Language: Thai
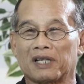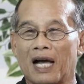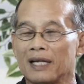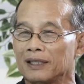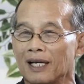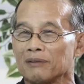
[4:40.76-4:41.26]
ใก
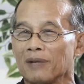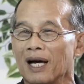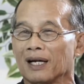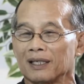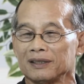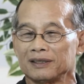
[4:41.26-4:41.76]
ล้ท่านมา
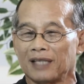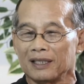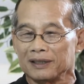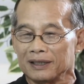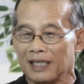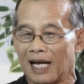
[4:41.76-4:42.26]
กท่าน
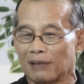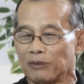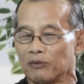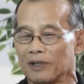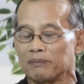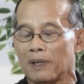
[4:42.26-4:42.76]
ยืนห่าง ผ
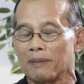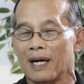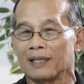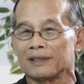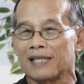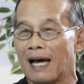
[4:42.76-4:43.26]
มว่าประมา
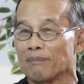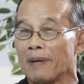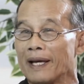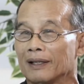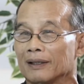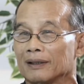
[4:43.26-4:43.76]
ณ 3 เม
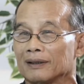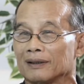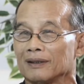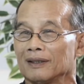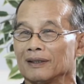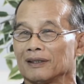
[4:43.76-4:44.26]
ตรค
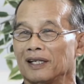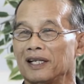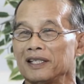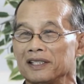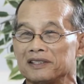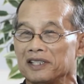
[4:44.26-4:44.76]
รับ แล้ว
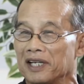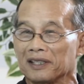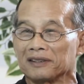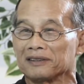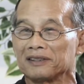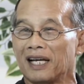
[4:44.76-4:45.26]
ได้ยินเสียง
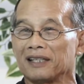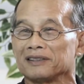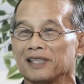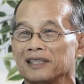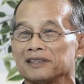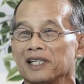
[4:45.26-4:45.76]
ท่าน
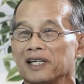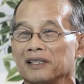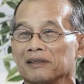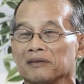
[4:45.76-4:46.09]
ชัดเจน